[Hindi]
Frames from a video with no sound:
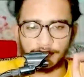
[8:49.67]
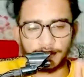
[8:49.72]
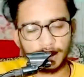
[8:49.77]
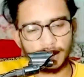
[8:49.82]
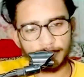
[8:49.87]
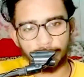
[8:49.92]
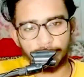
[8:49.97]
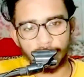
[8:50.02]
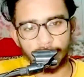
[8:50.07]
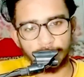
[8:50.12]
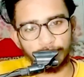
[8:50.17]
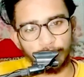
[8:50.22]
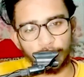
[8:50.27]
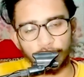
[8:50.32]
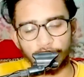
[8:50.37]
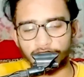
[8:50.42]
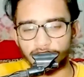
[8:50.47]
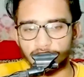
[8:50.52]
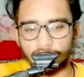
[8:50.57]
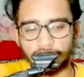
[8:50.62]
सबसे पहले
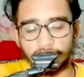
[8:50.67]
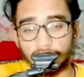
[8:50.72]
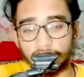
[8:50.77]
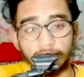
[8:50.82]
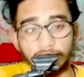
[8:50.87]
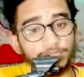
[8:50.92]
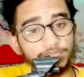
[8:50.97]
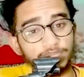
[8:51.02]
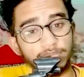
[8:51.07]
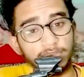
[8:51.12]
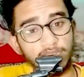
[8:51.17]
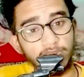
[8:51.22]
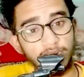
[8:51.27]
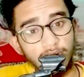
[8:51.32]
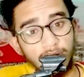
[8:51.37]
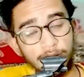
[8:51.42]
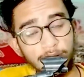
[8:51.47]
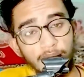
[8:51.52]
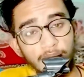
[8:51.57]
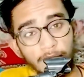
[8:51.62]
इंपॉर्टेंट चीज़ यही है
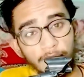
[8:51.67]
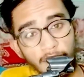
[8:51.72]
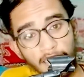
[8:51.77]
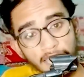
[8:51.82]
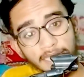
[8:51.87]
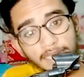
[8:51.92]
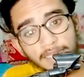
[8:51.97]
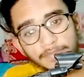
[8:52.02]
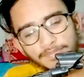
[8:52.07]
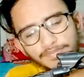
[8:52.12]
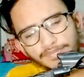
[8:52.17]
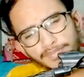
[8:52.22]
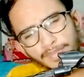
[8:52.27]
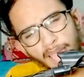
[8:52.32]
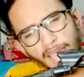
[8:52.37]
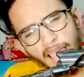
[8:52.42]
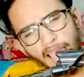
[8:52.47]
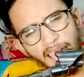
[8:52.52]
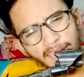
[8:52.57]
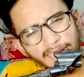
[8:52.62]
कि मेरे भाई
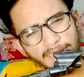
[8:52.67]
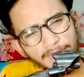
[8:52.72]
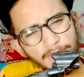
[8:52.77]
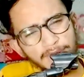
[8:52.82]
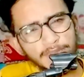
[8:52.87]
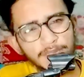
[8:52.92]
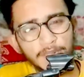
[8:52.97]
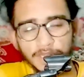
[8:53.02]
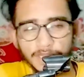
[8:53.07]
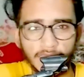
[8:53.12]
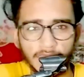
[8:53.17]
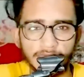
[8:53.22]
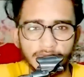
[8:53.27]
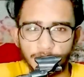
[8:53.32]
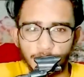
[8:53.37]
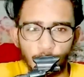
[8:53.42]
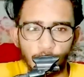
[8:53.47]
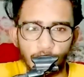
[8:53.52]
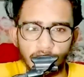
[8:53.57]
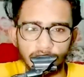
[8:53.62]
मैं हर एक बच्चे से यही
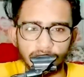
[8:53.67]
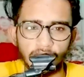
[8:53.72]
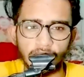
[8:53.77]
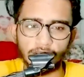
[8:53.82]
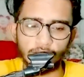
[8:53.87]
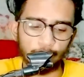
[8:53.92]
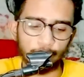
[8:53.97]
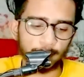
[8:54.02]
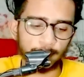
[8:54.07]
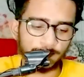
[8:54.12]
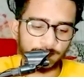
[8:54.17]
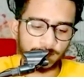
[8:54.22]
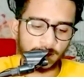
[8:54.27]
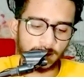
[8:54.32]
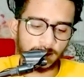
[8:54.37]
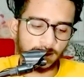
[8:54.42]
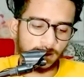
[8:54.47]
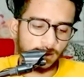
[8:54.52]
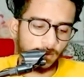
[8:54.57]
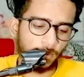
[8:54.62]
चीज़ बोलना चाहता हूँ
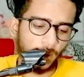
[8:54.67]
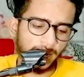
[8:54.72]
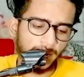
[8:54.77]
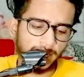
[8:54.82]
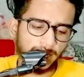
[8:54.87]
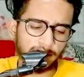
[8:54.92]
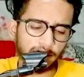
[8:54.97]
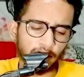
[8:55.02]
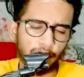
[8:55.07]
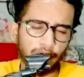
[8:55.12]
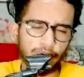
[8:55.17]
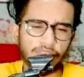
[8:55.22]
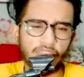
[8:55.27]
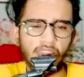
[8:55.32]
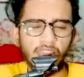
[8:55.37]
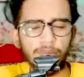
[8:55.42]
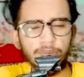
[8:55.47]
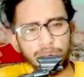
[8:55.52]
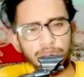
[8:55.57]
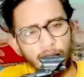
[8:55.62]
भाई तुम
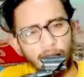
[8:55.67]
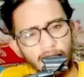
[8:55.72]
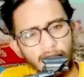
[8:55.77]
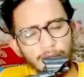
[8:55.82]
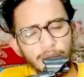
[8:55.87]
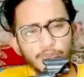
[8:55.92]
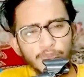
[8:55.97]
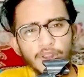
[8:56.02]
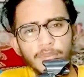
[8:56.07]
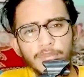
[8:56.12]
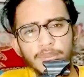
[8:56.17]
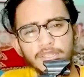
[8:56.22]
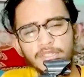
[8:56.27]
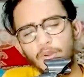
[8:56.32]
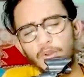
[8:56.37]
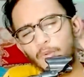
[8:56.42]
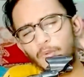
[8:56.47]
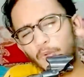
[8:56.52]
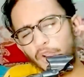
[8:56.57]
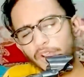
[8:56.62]
सिलेबस भले ही पूरा
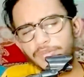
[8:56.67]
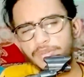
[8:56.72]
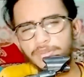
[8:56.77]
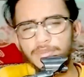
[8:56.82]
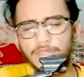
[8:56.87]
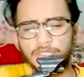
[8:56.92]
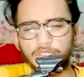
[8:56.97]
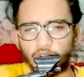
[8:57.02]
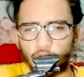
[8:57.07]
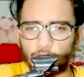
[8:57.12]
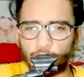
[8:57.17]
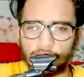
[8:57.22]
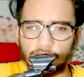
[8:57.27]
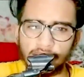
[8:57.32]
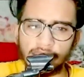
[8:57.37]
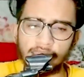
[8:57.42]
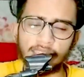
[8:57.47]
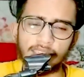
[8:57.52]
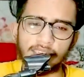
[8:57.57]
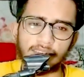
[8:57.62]
मत करो कोई भी बच्चा हो
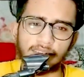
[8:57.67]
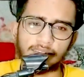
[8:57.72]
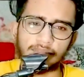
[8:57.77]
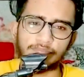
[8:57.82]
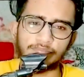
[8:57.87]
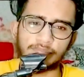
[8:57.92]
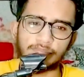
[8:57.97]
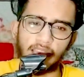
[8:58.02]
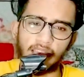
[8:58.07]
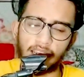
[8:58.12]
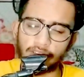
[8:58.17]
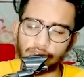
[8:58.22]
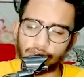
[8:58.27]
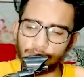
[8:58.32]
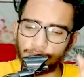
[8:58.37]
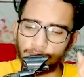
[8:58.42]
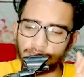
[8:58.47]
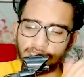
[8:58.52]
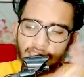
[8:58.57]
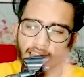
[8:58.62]
लेकिन अगर
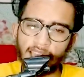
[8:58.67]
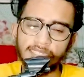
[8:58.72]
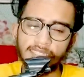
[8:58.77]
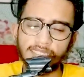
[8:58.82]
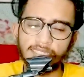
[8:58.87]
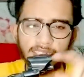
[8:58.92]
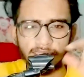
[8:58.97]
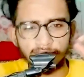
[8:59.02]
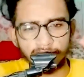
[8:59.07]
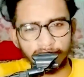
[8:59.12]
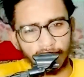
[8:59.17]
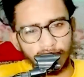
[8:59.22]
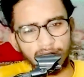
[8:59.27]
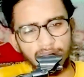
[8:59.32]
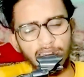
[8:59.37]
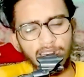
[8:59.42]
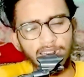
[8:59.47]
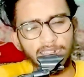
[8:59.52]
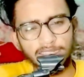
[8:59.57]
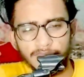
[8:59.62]
तुम 50 से
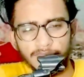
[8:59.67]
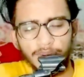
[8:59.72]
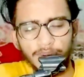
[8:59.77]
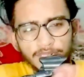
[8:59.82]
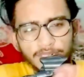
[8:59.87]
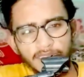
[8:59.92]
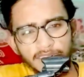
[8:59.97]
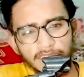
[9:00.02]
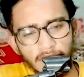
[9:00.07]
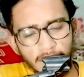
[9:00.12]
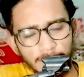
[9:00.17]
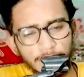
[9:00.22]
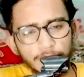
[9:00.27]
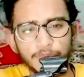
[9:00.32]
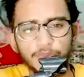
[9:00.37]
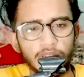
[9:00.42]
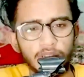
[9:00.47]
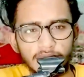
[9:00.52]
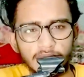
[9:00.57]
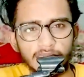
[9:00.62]
70 अस्सी परसेंट
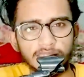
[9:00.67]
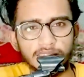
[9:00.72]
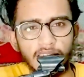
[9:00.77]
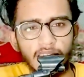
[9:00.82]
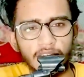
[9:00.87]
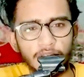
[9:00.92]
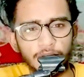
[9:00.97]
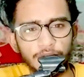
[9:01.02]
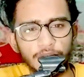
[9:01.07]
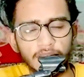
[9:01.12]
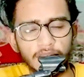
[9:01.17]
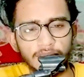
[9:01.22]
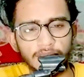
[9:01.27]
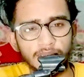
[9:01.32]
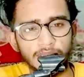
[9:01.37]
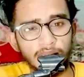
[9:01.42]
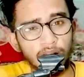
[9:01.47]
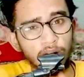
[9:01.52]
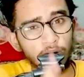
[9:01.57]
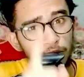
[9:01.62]
सिलेबस पूरा करके जा रहे हो ना
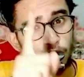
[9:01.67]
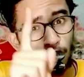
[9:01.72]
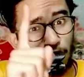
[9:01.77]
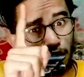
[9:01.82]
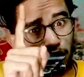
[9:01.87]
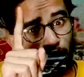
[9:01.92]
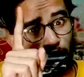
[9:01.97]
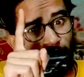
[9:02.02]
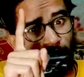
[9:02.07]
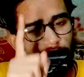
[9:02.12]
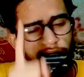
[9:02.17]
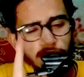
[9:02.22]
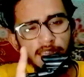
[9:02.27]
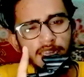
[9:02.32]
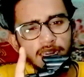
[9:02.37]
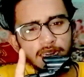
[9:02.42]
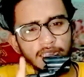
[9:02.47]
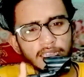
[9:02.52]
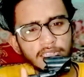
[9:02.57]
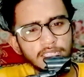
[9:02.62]
तो उसको
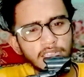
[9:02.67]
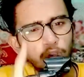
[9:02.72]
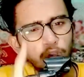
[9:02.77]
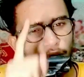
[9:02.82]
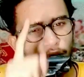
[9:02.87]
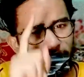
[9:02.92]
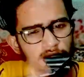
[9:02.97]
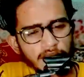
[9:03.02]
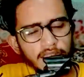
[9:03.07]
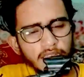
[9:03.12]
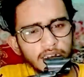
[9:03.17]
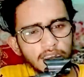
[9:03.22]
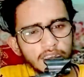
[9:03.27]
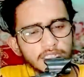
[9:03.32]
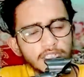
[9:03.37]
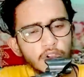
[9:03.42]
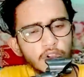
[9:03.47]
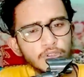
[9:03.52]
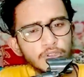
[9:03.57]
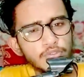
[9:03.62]
ऐसे करके जाओ ऐसे
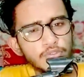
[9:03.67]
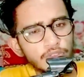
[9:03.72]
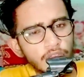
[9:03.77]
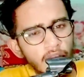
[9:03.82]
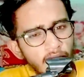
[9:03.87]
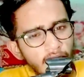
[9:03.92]
करके जाओ कि